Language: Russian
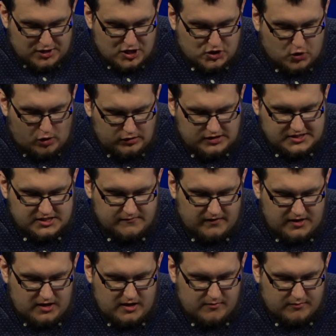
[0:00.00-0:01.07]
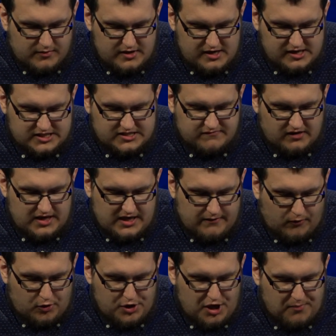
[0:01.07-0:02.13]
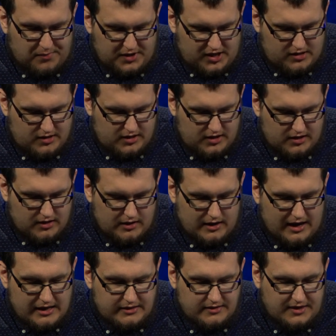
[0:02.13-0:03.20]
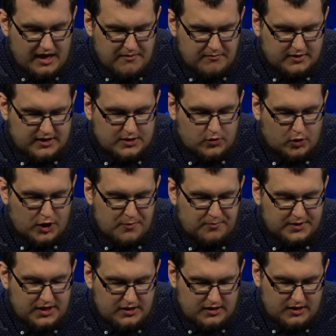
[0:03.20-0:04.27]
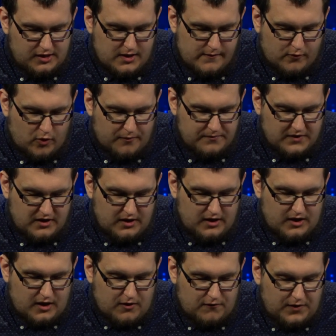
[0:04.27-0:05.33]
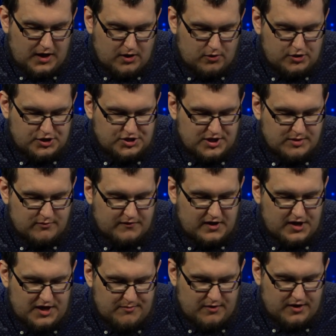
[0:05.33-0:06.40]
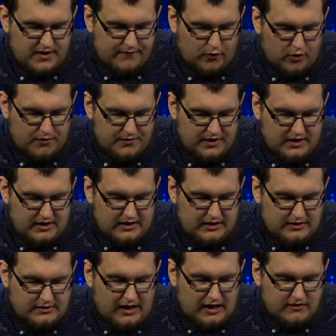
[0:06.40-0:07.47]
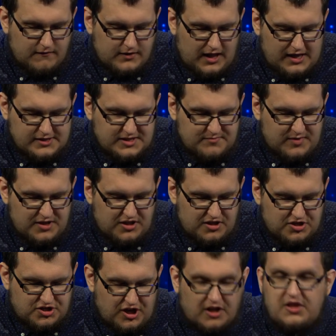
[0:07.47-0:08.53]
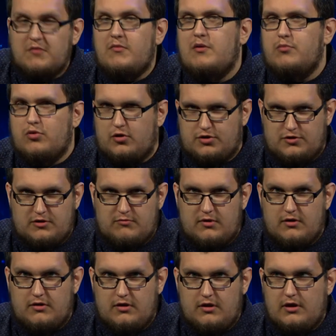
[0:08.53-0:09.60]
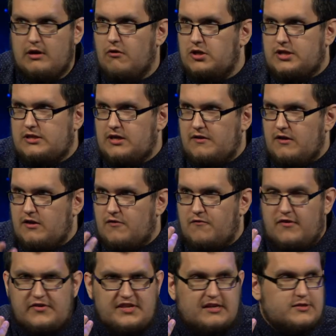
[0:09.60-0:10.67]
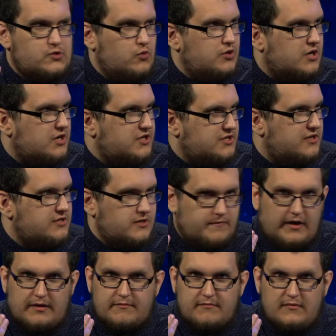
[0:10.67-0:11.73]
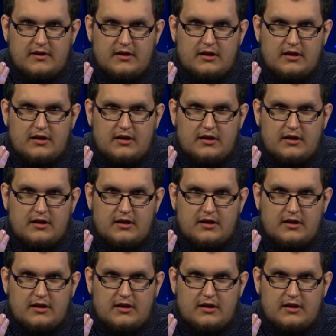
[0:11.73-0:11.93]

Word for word: «Пришел к своим, и свои его не приняли, а тем, которые приняли его, верующим во имя его, дал власть быть чадами Божьими». Вот это вся суть Рождества,